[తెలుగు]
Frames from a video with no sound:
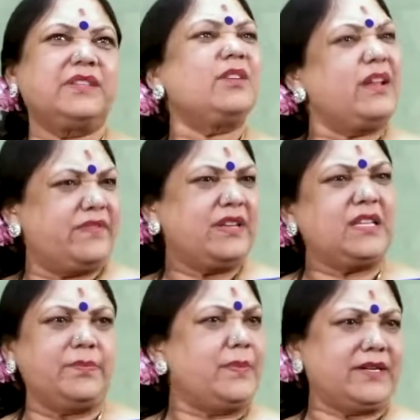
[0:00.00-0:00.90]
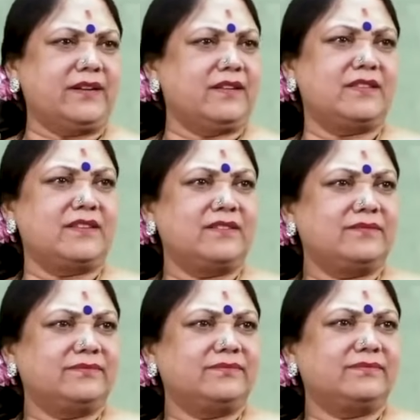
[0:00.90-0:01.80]
ఇందులో ఎవరిని తప్పు పట్టడం లేదు నేను
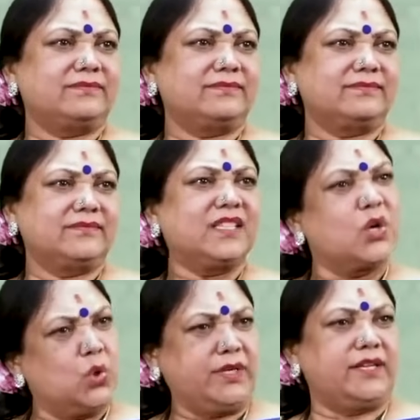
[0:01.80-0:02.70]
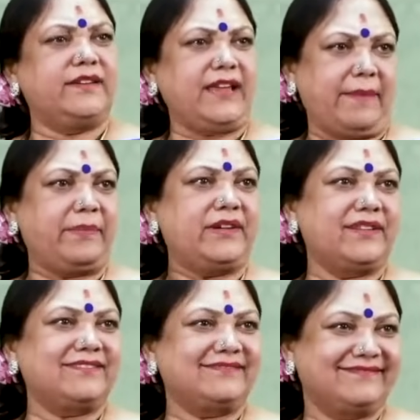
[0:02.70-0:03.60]
గుడ్ ఇట్
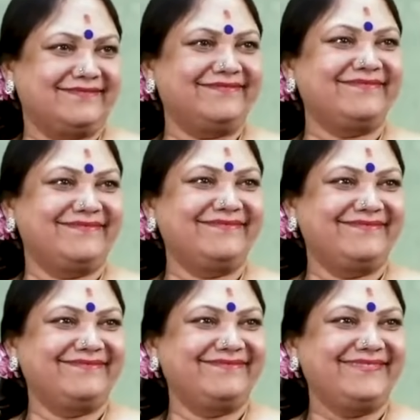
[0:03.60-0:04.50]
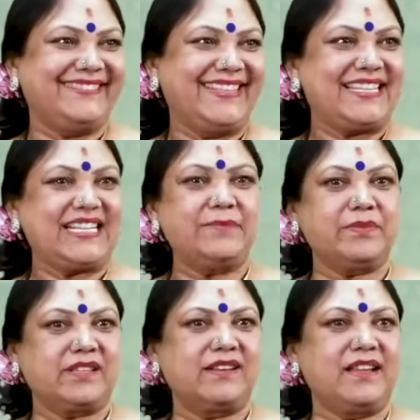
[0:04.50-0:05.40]
హ్యాపెండ్ ఎందుకంటే
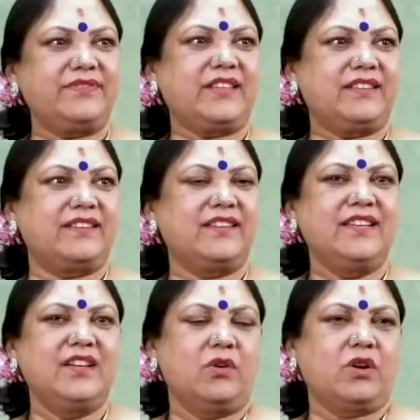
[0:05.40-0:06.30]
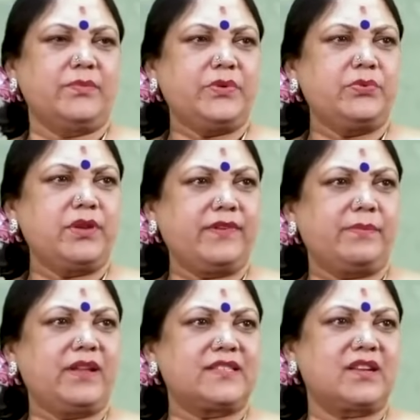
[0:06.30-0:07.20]
ఇప్పుడు తన లైఫ్ తంది ఒక
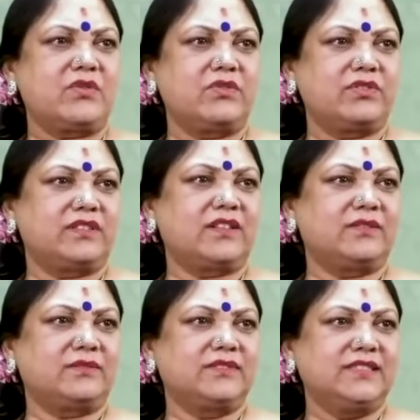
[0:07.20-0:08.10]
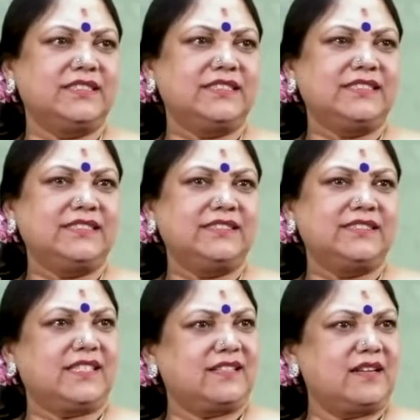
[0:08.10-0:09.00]
బ్యూటిఫుల్ ప్లేస్లో ఉంటుంది తను
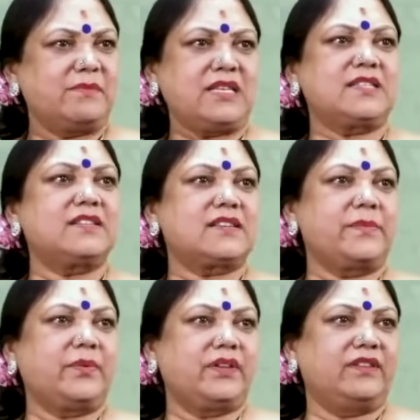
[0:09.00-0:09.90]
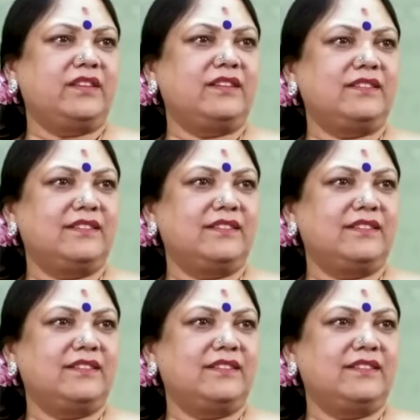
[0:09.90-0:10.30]
చక్కగా మాస్టర్స్ అయిపోయింది